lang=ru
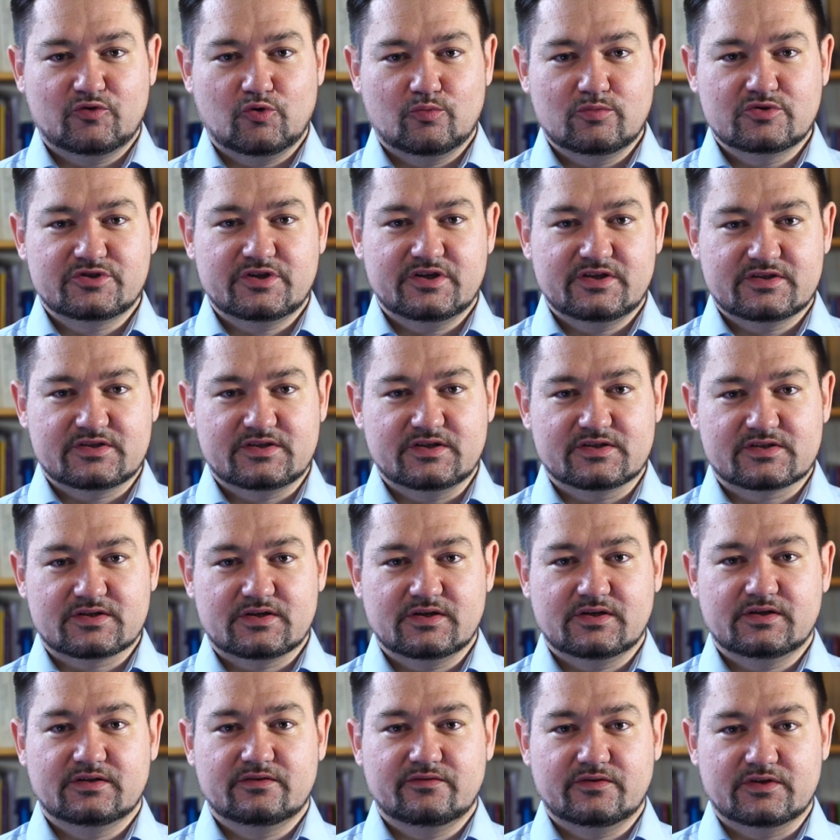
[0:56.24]
автобусе есть
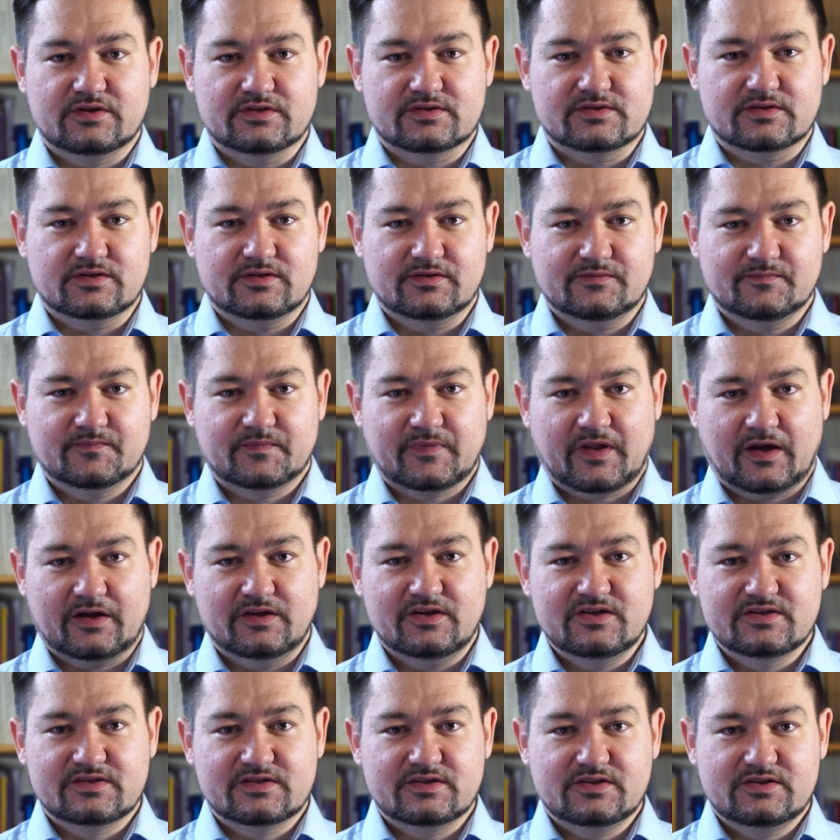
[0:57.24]
несколько двигателей.
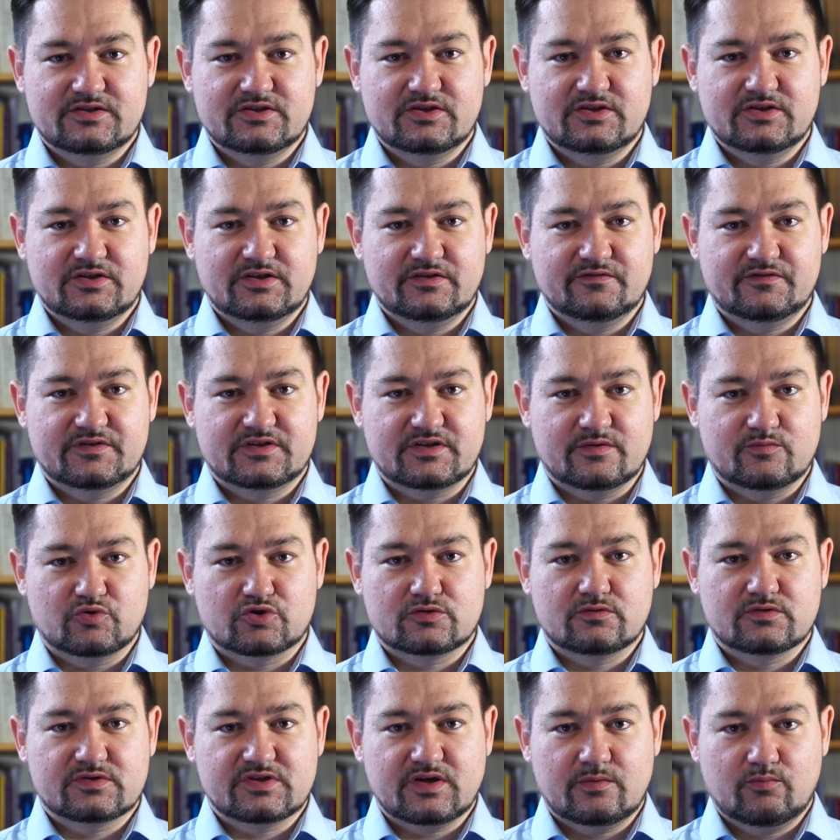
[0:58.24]
Они соединены все
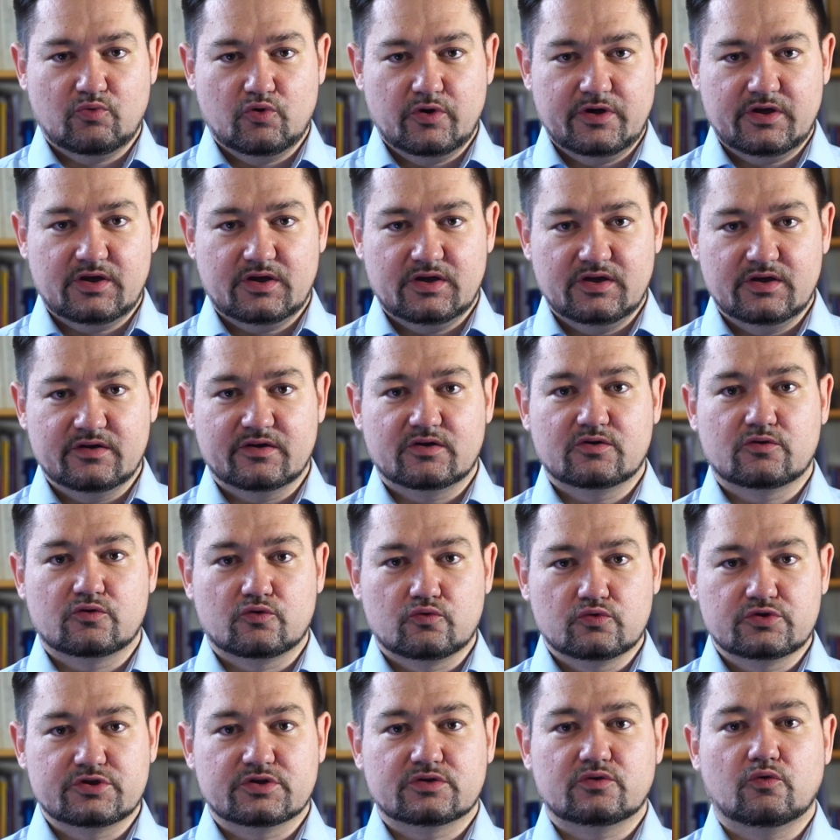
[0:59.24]
между собой и
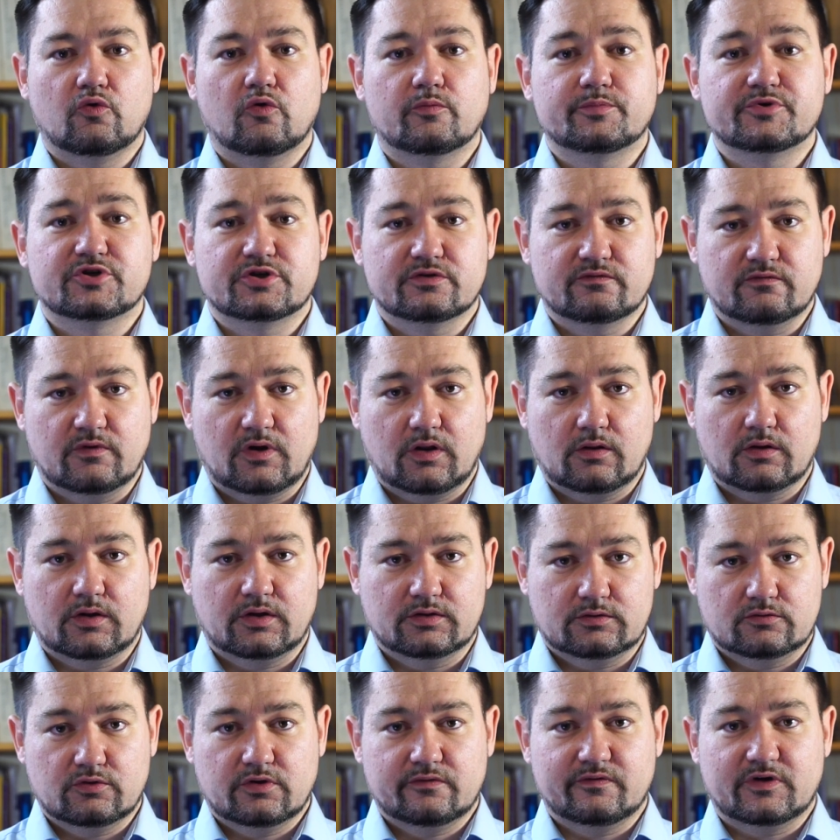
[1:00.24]
крутят общий вал,
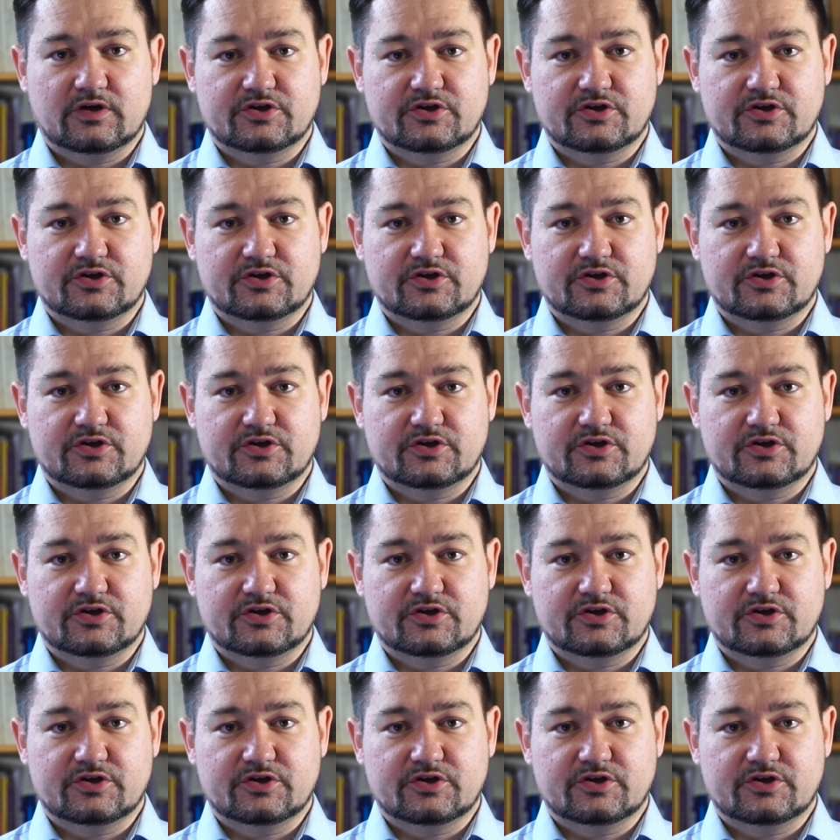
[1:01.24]
который